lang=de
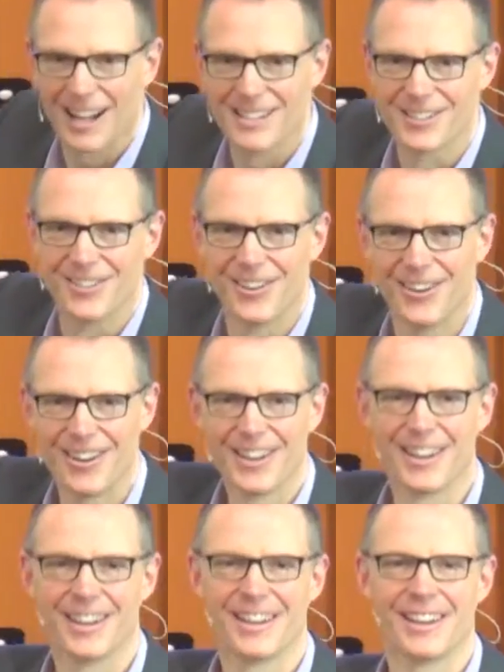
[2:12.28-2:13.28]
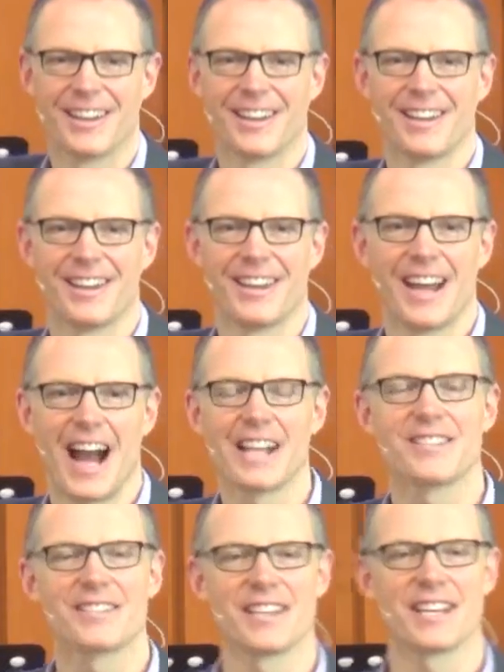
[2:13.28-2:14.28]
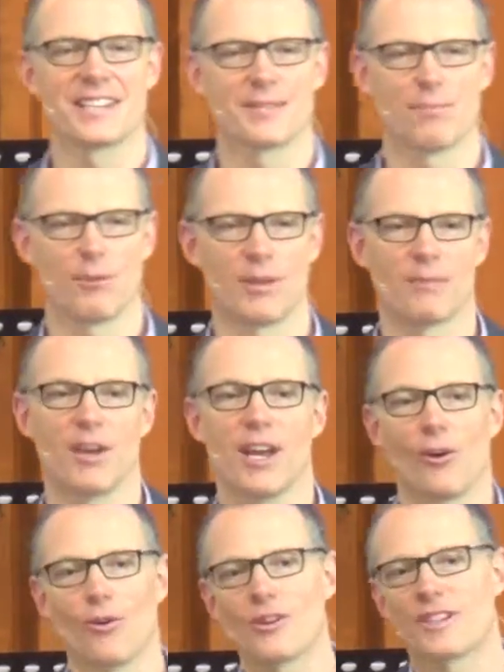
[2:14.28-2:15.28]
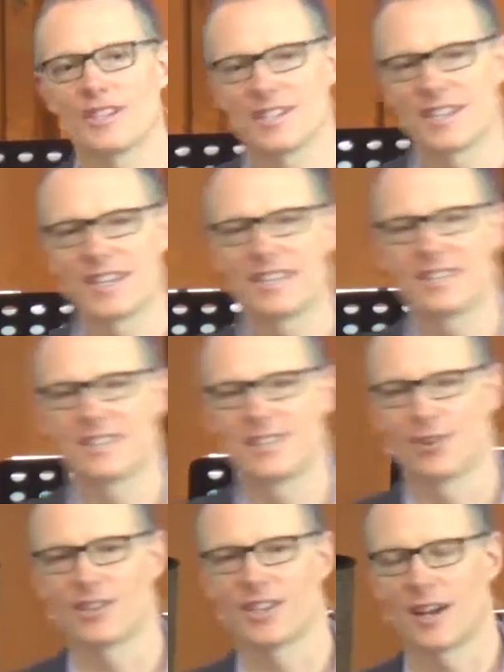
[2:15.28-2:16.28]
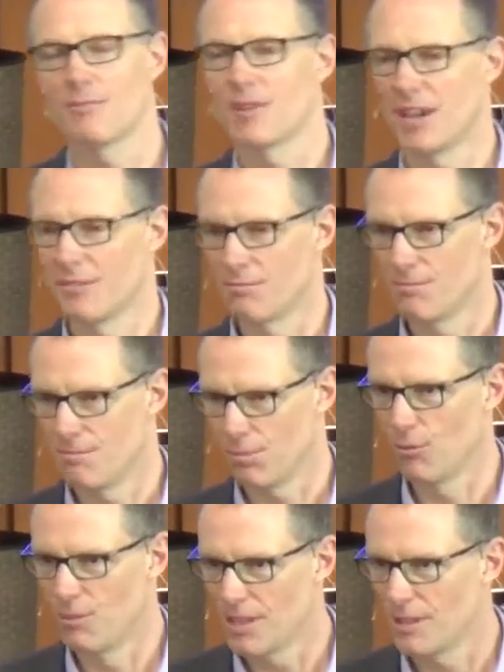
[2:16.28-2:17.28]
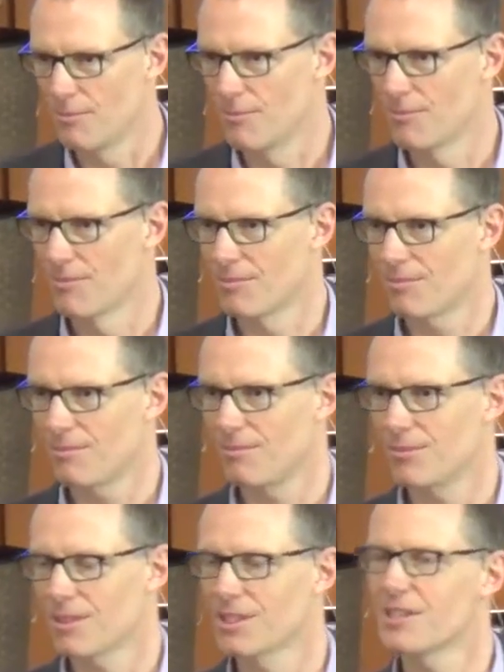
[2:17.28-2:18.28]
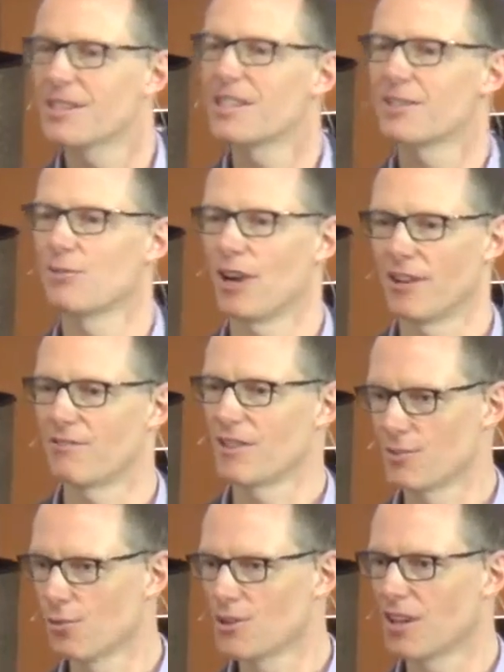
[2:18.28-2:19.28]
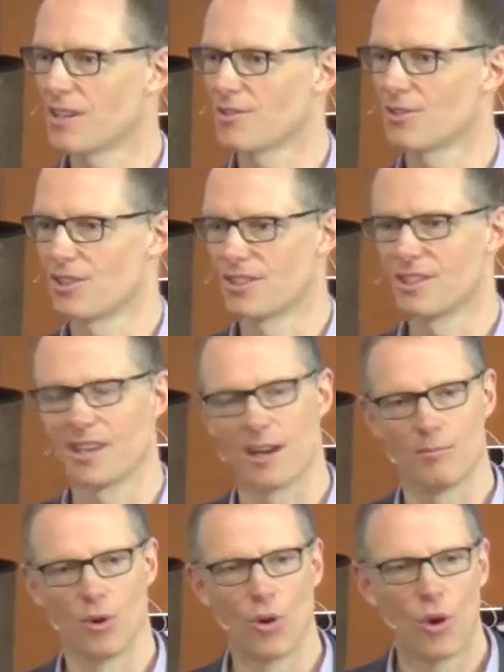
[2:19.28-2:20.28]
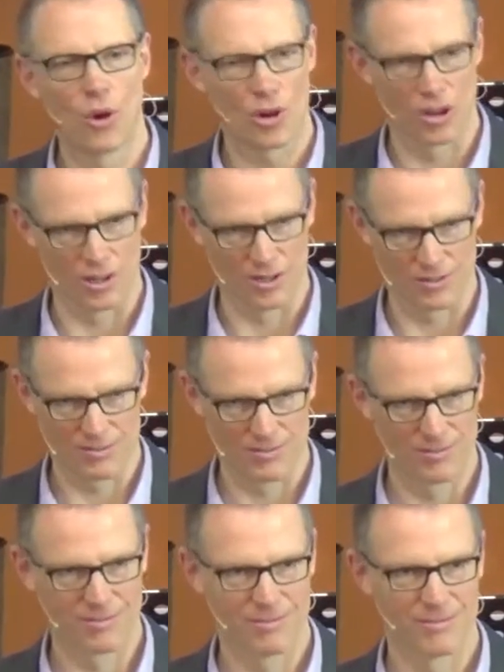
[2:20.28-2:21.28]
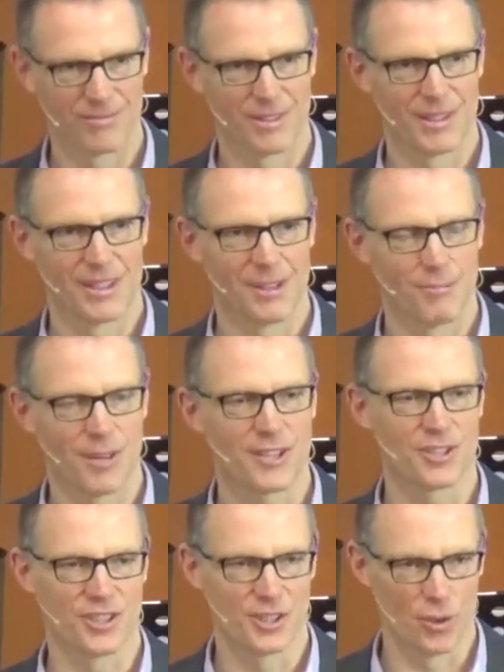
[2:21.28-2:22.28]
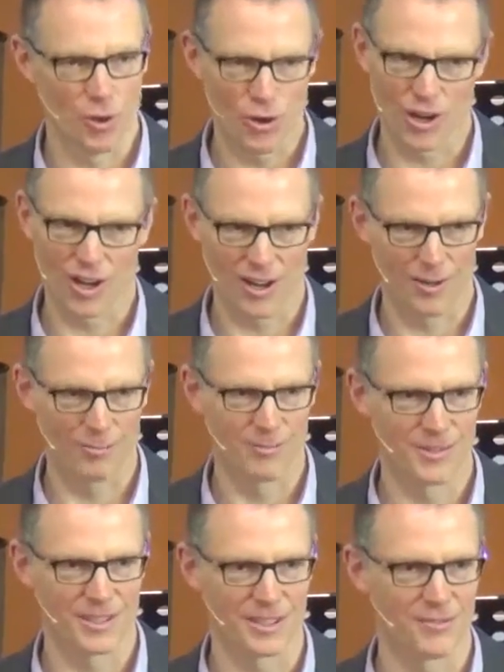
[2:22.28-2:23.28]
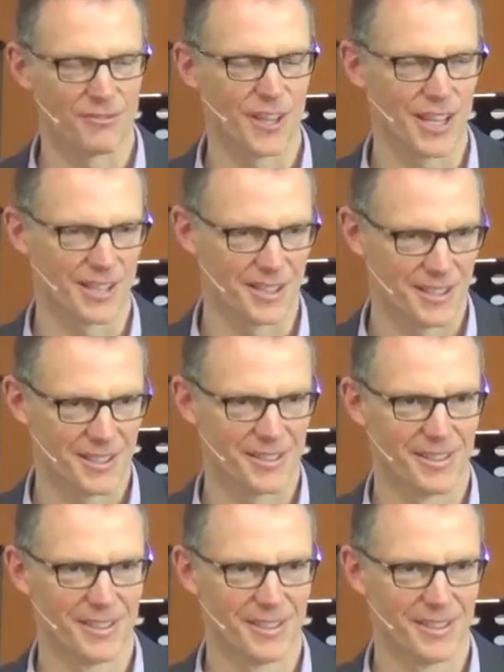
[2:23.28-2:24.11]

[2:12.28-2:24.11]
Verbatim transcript: Also, als sie sehen das Problem und die sehen, die Leute haben ja ein Problem. Die sind nicht nur einfach so da, sondern die haben Hunger. Menschen, die Hunger haben, sind gefährlich.